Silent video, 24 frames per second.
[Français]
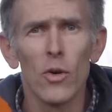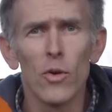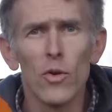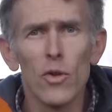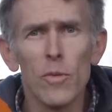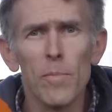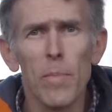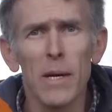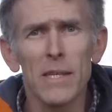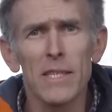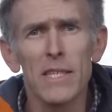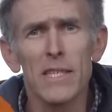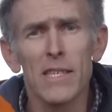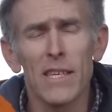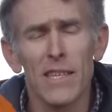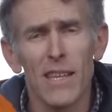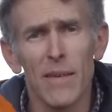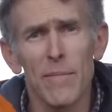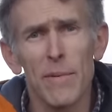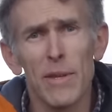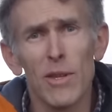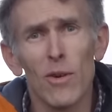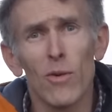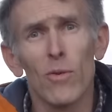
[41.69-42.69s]
Une partie de
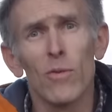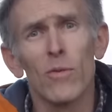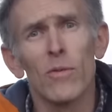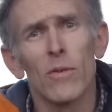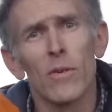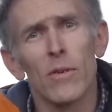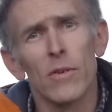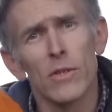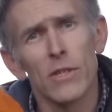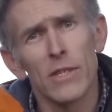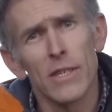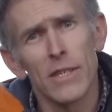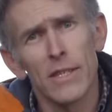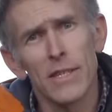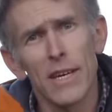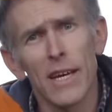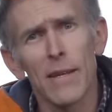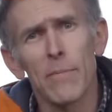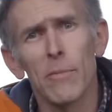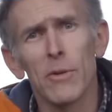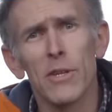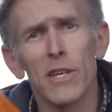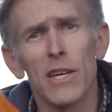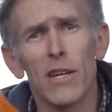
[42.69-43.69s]
cet amidon, c'est
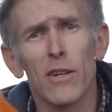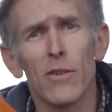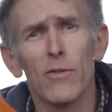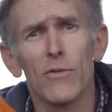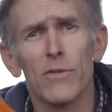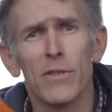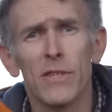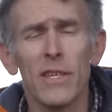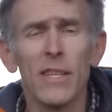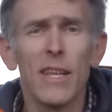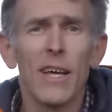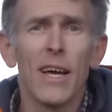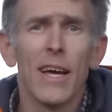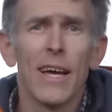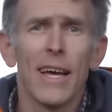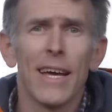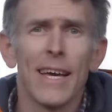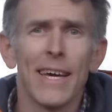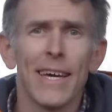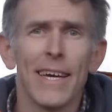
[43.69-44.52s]
directement des glucides.